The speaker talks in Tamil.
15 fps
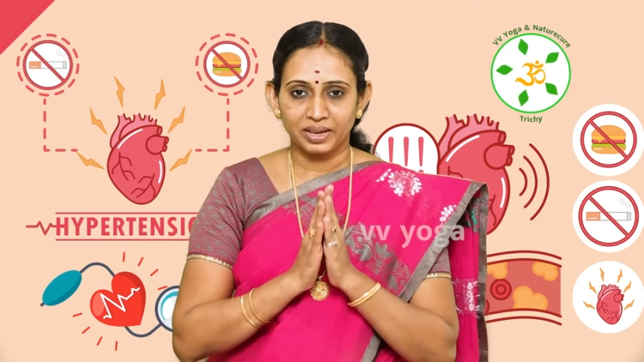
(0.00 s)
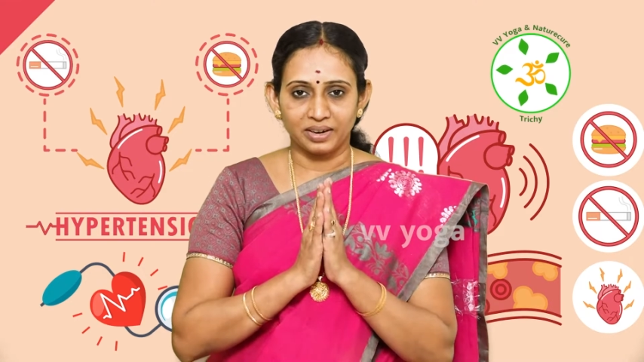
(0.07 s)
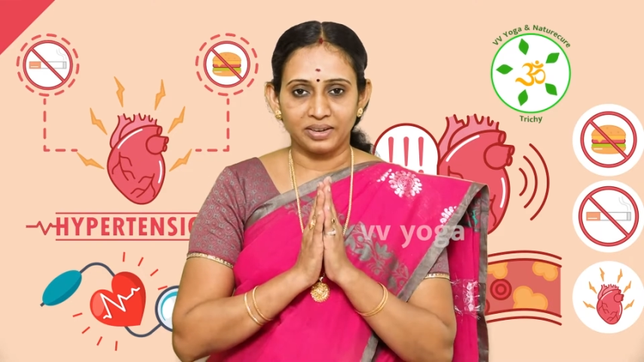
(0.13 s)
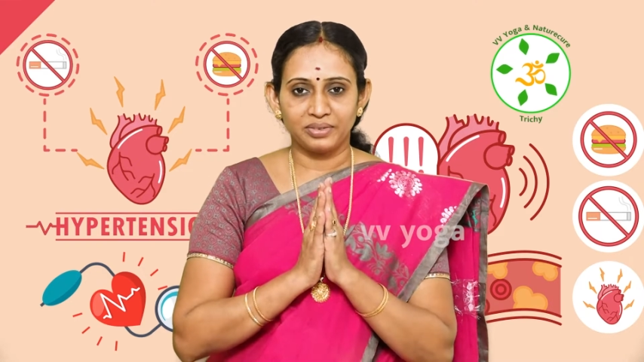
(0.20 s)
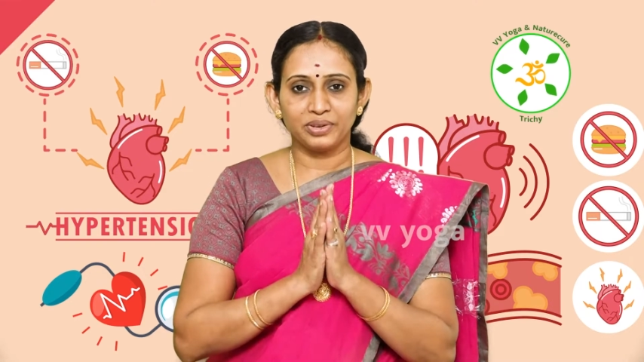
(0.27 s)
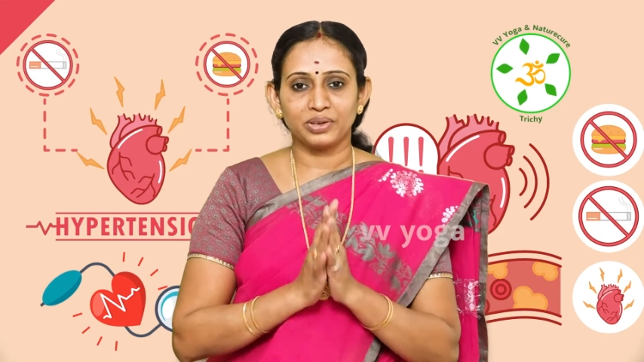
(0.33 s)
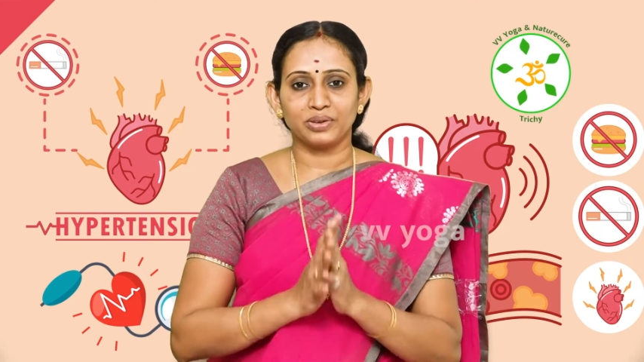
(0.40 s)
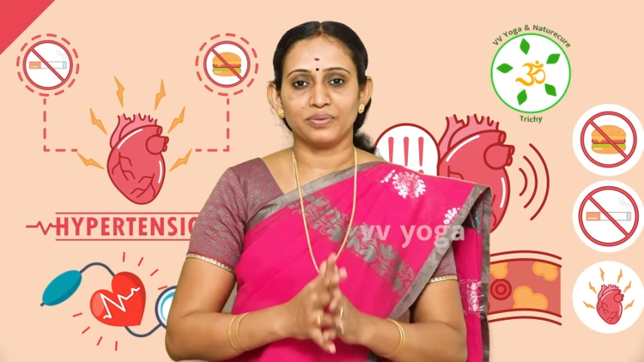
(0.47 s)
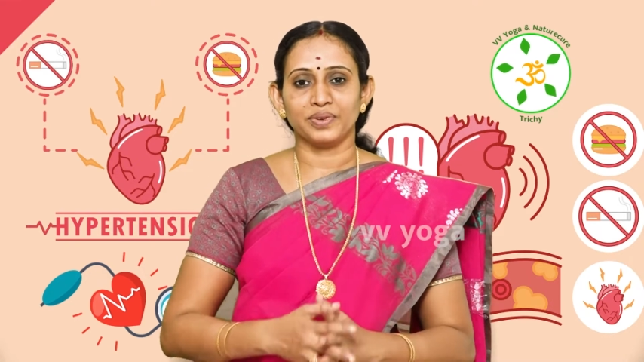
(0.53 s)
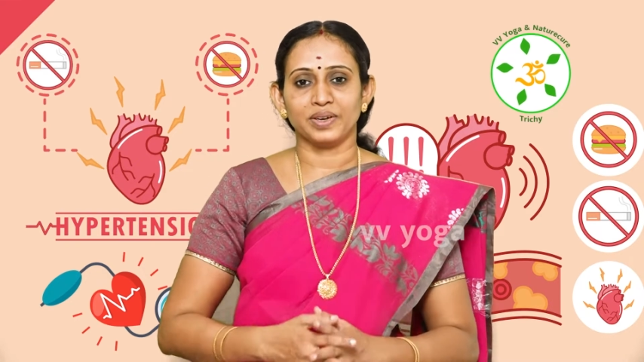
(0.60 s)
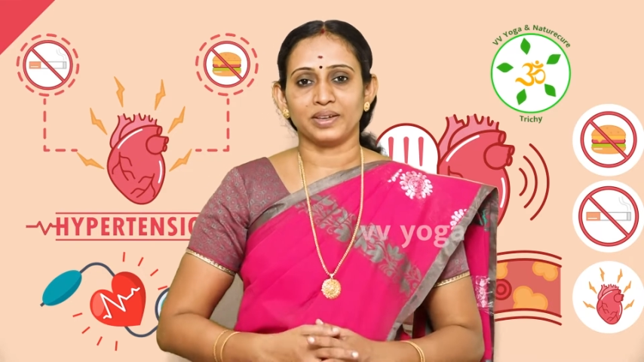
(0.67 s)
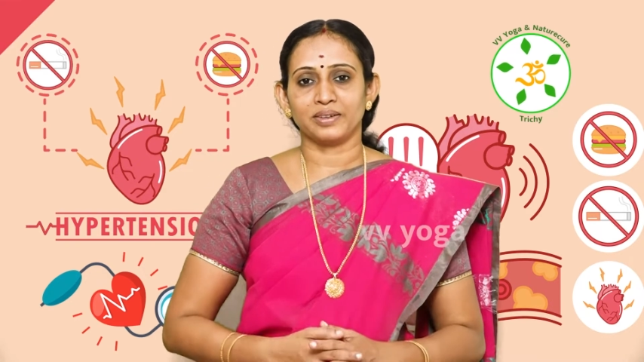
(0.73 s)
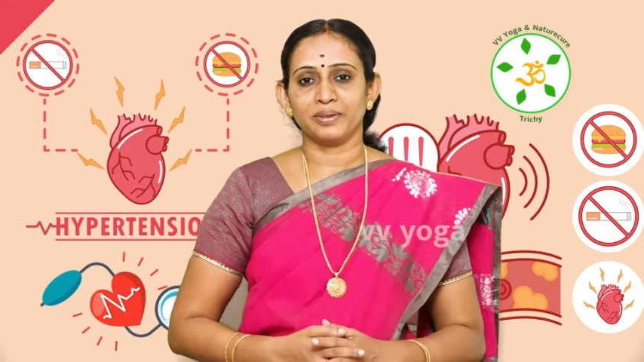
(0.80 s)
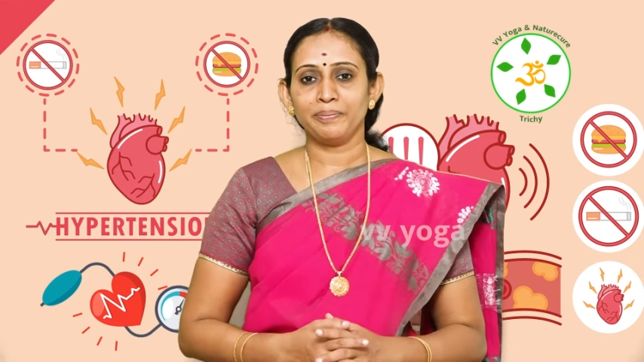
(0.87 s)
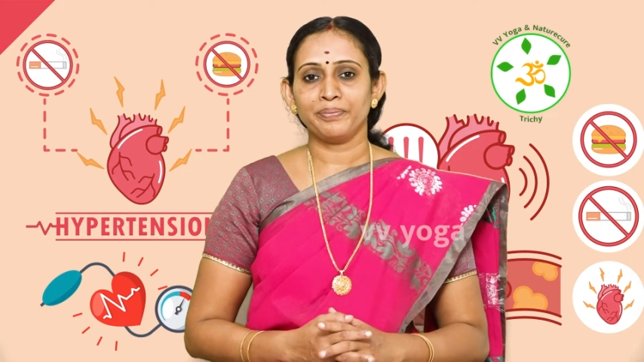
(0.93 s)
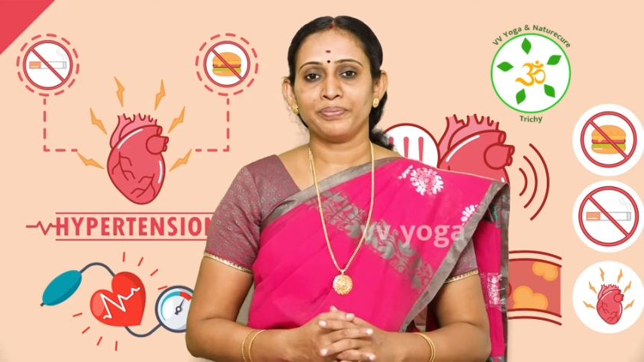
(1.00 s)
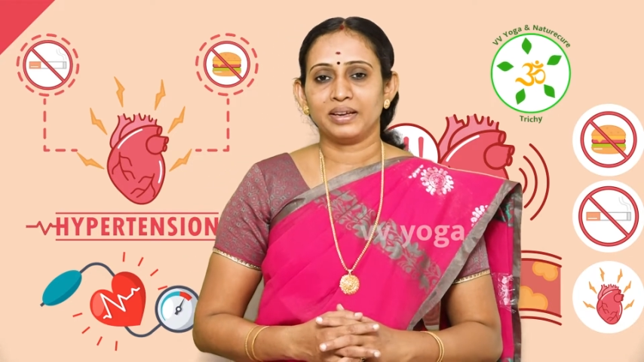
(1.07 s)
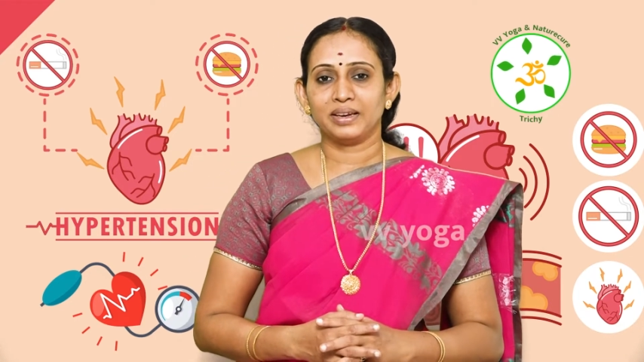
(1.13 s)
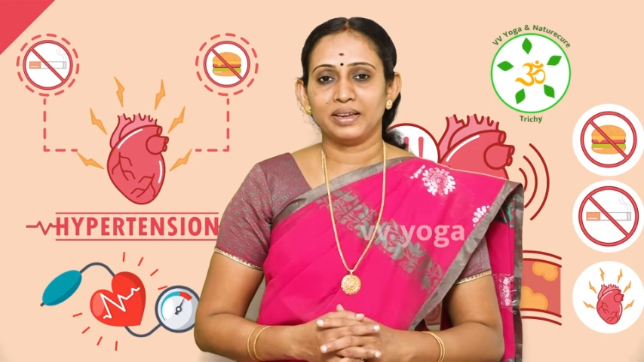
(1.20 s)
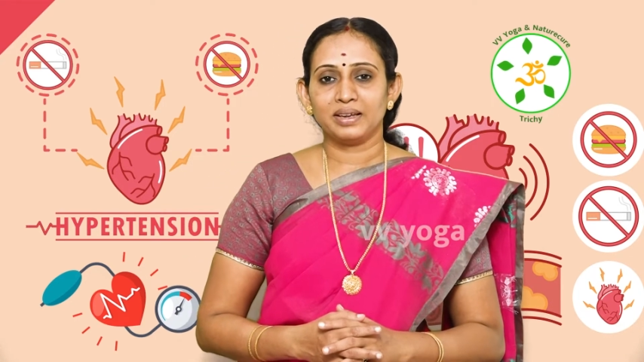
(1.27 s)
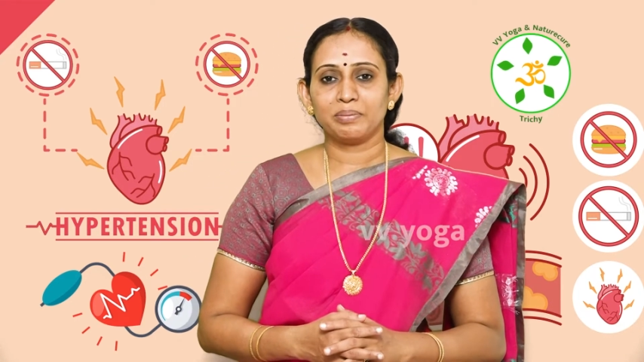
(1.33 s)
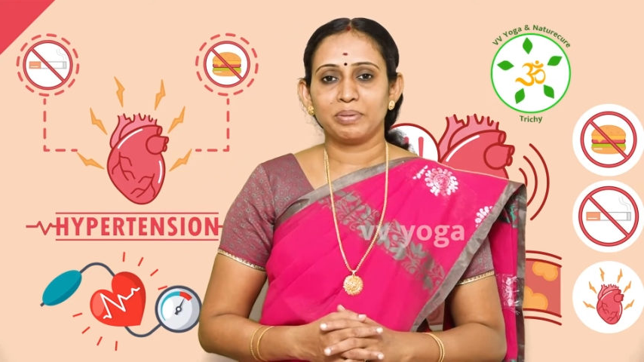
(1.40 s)
அனைவருக்கும் வணக்கம்
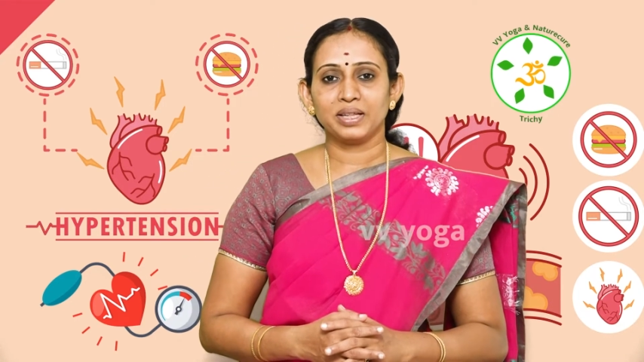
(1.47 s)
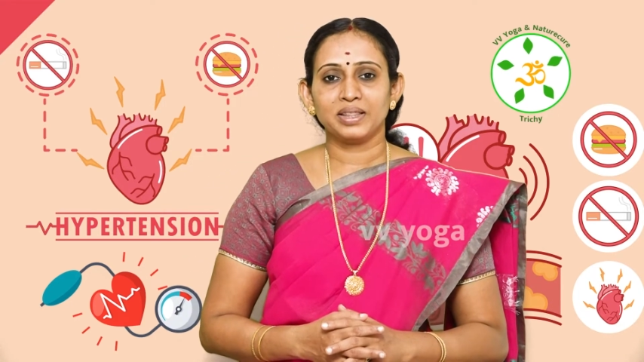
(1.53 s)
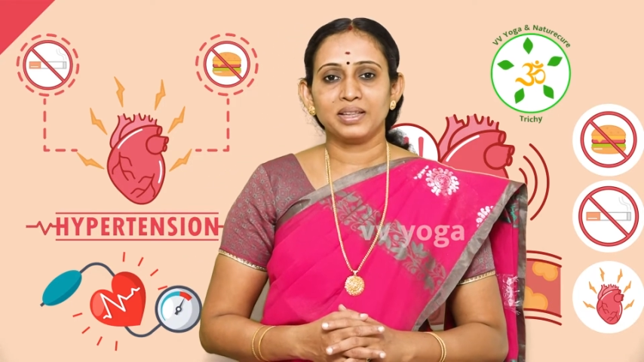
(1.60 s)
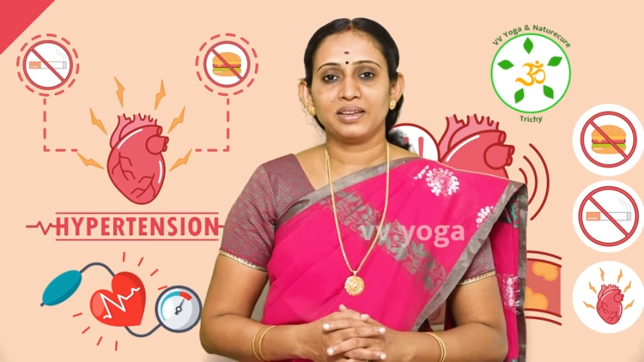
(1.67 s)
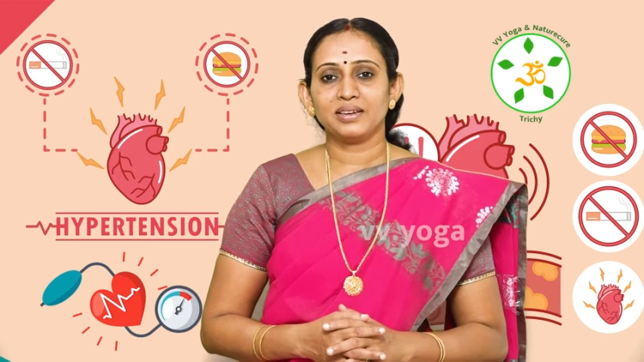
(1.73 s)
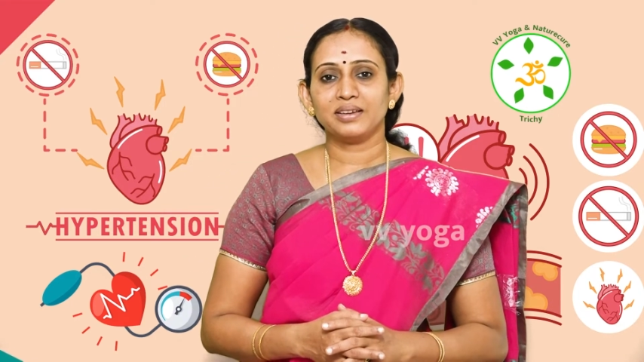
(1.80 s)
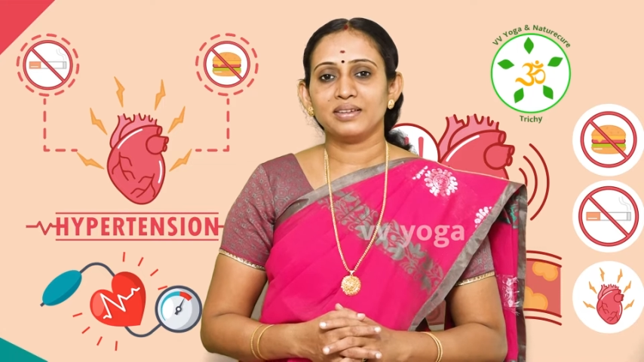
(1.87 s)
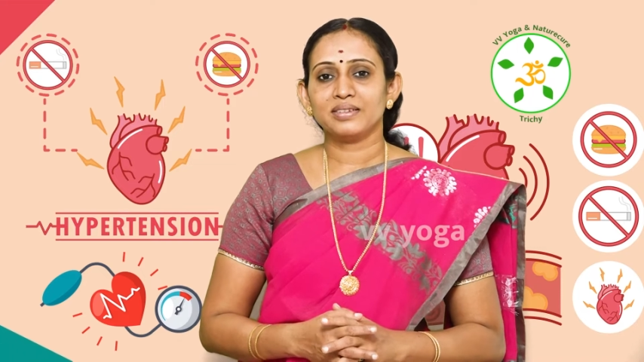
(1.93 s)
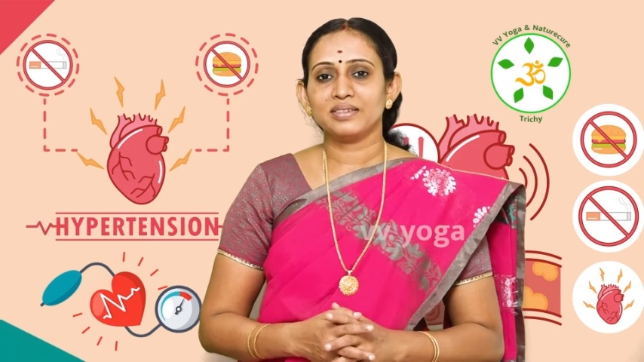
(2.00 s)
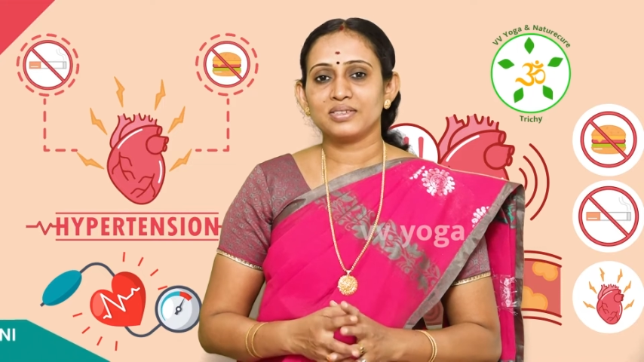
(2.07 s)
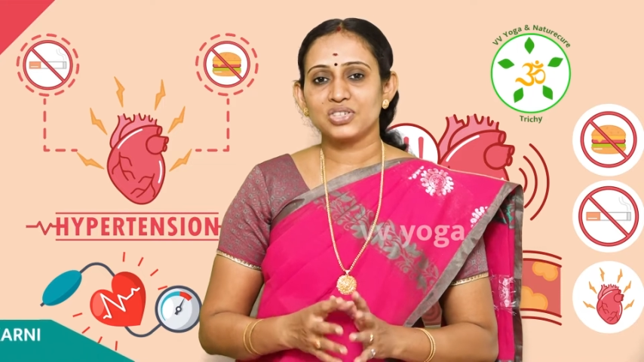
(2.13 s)
இன்றைக்கி பார்த்தீங்கன்னா